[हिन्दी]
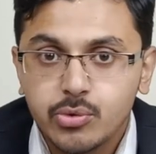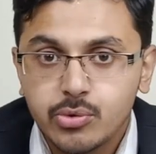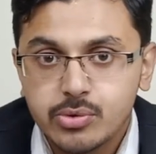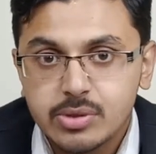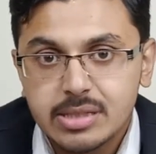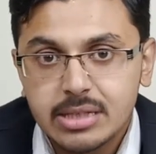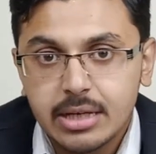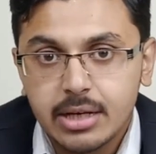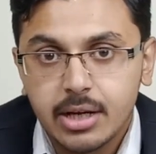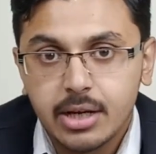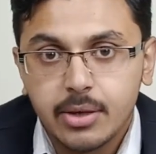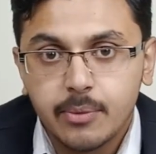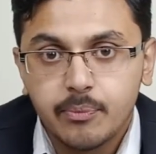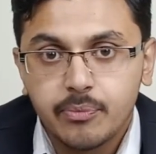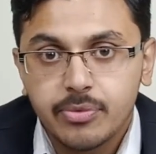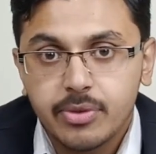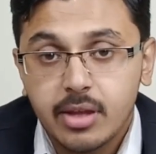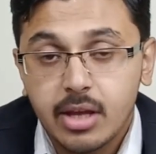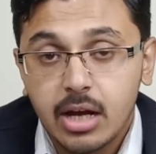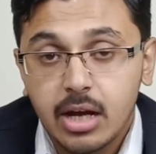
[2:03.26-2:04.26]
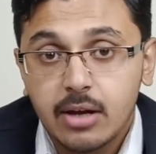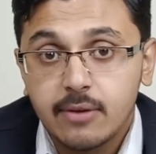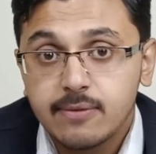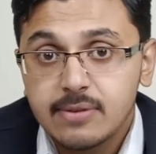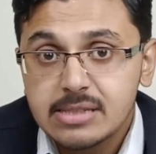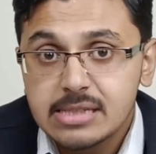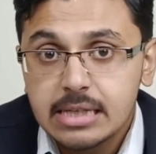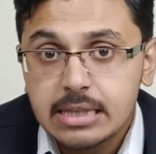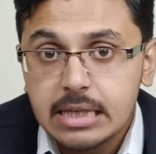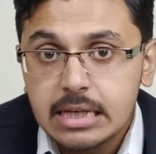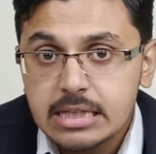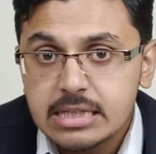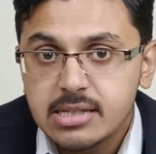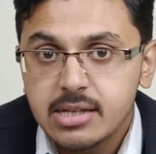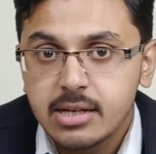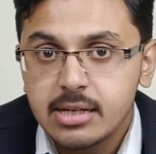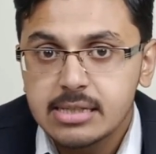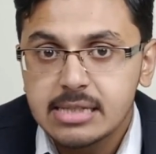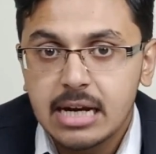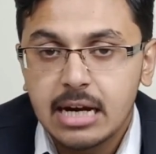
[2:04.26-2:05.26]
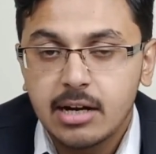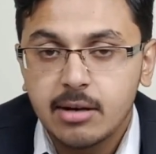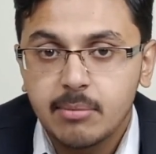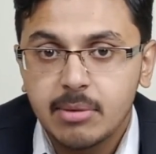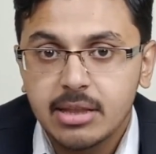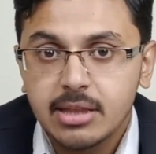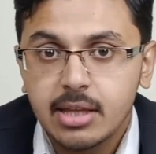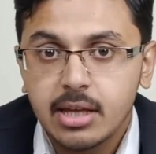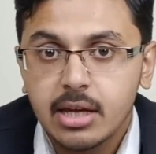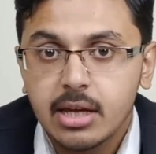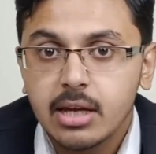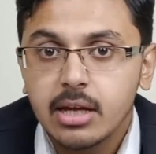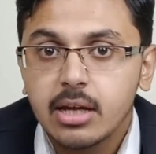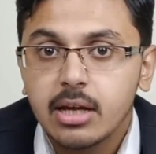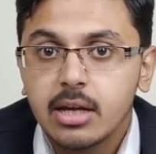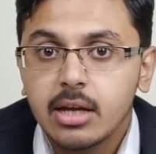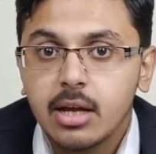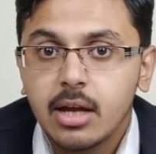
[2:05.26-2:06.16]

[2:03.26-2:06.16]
को यूज़ कराएं काफ़ी ज़्यादा अच्छा रिजल्ट मिलता है